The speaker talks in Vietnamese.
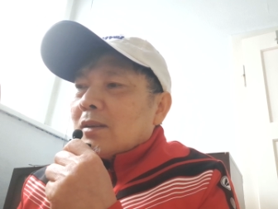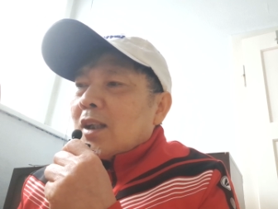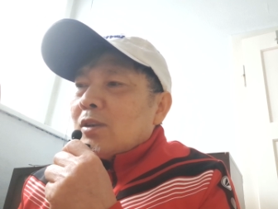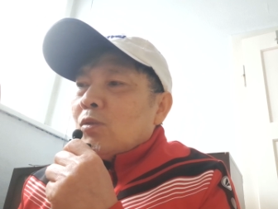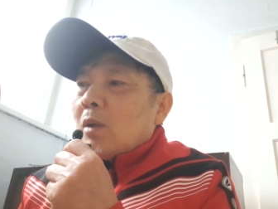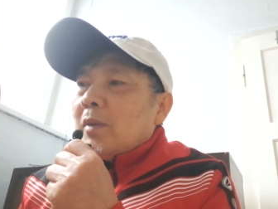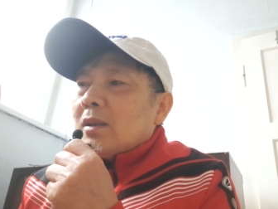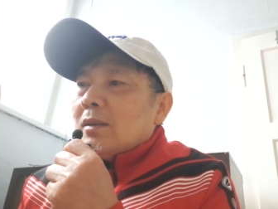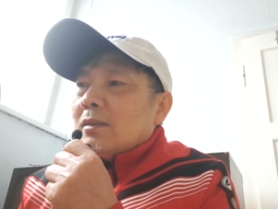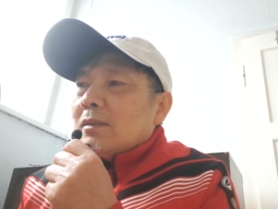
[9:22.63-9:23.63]
kết đua
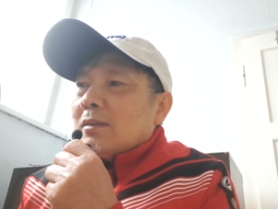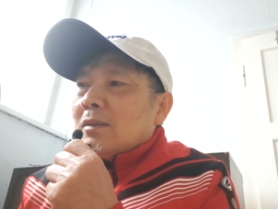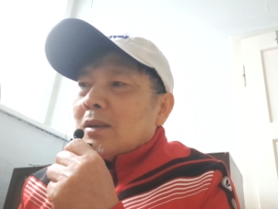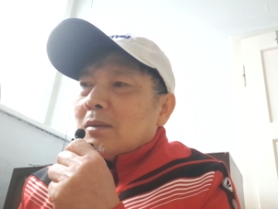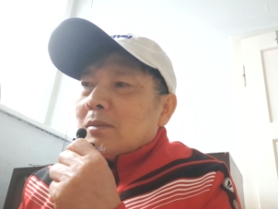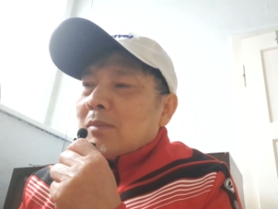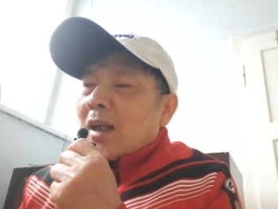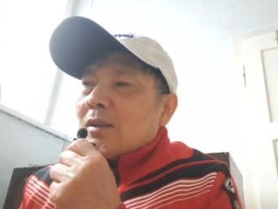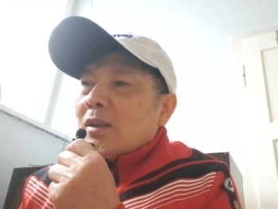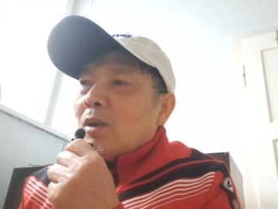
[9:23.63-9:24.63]
mic ừ,
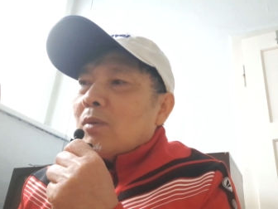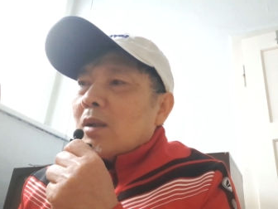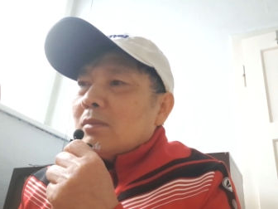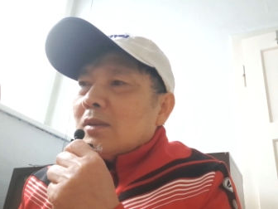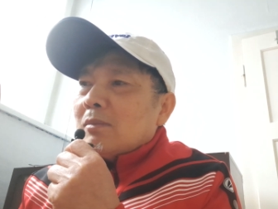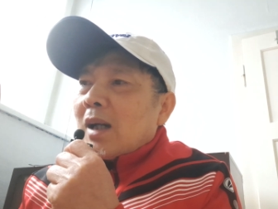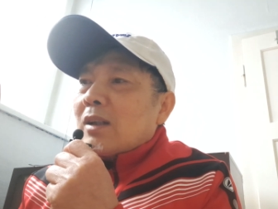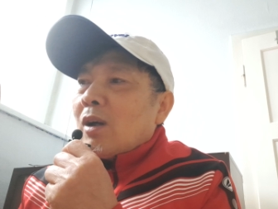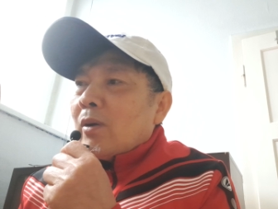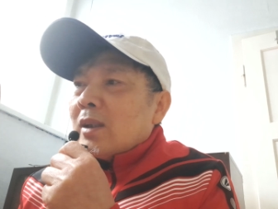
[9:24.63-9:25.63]
bạn có đi cùng không mai
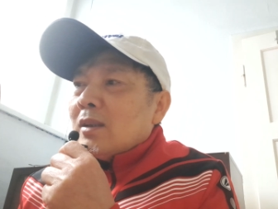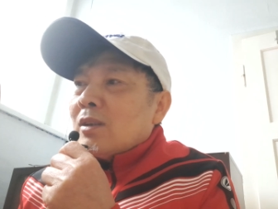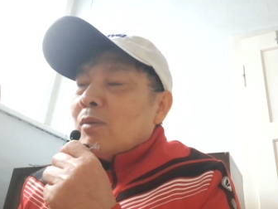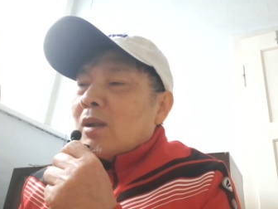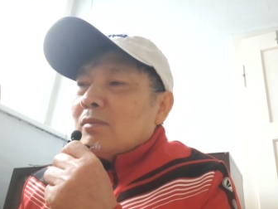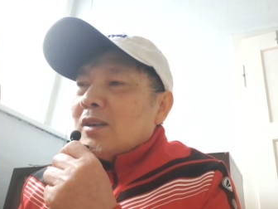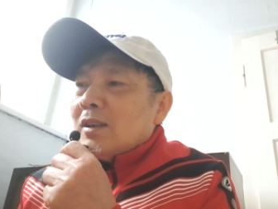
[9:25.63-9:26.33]
có hội đi cùng không